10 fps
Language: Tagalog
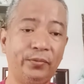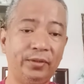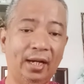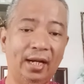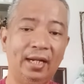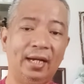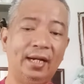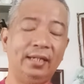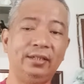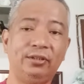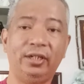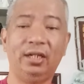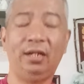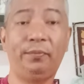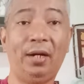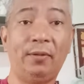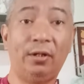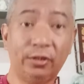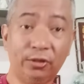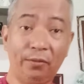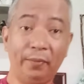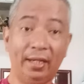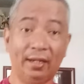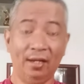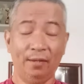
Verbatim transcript: po ng alanganin or halimbawa October,